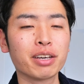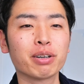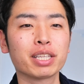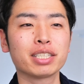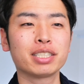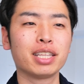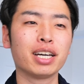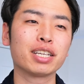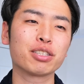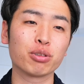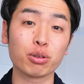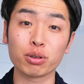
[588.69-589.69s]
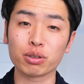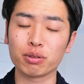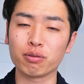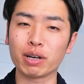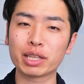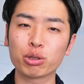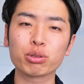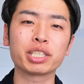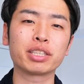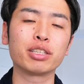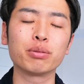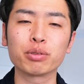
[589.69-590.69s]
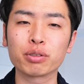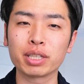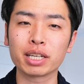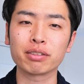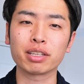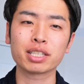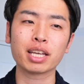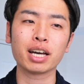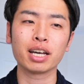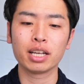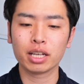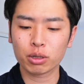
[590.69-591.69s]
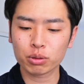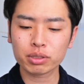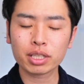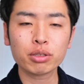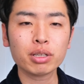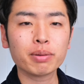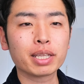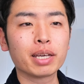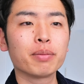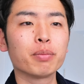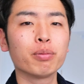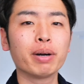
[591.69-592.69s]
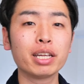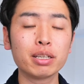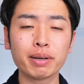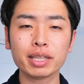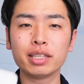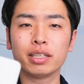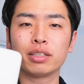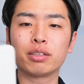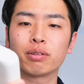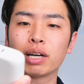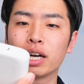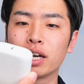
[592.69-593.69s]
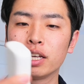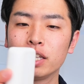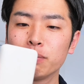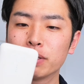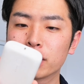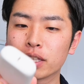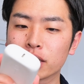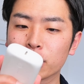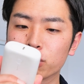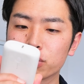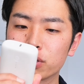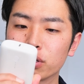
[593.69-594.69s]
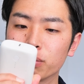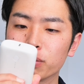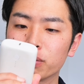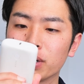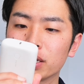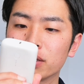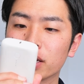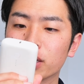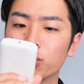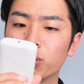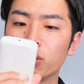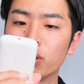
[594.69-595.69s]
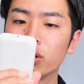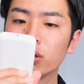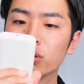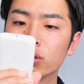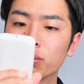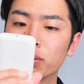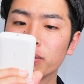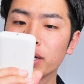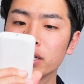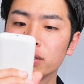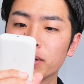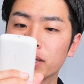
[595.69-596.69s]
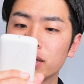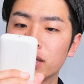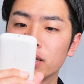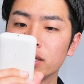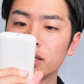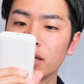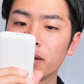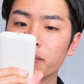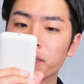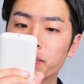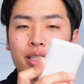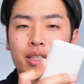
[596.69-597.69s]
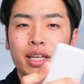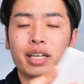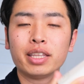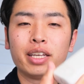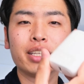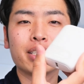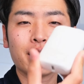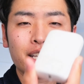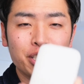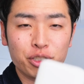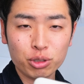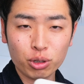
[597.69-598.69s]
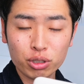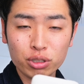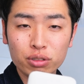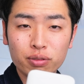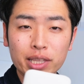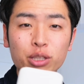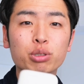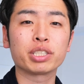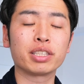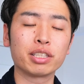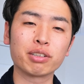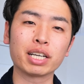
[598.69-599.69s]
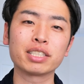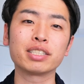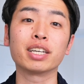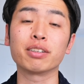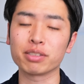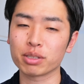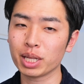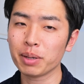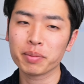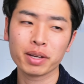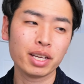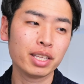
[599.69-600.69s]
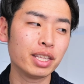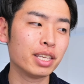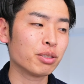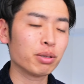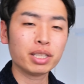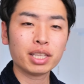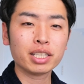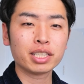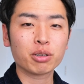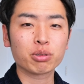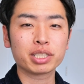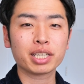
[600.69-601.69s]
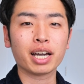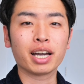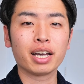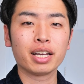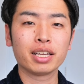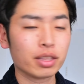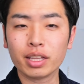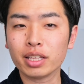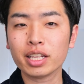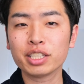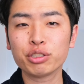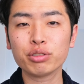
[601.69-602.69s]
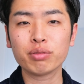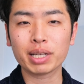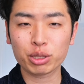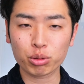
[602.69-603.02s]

ね、お話したそのワット時っていうものになるんですが、この例えばね、モバイルバッテリーっていうのが、今だったら結構強いものもあるんだけど、このモバイルバッテリーでだいたい 36W 時っていう感じになるんですよね。で、それに対してこっちが 70W